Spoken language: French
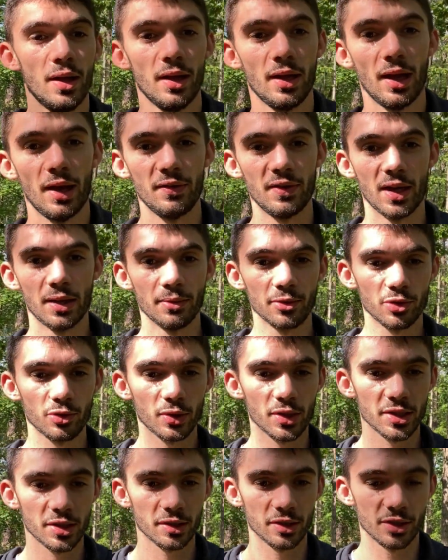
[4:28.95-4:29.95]
évidemment tu vois
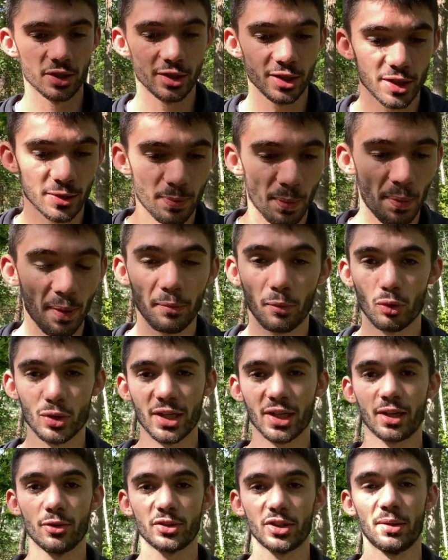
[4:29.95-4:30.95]
je, je peux pas me
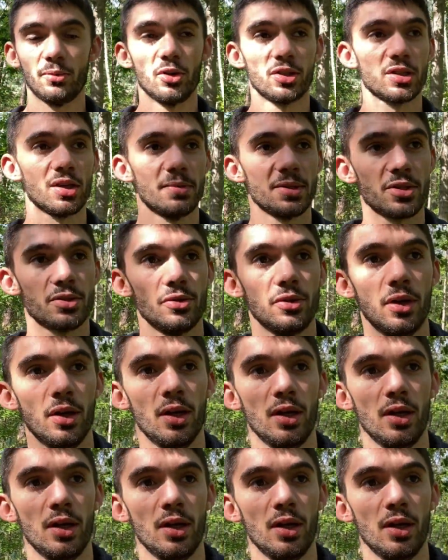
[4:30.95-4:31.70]
consacrer entièrement à ça parce que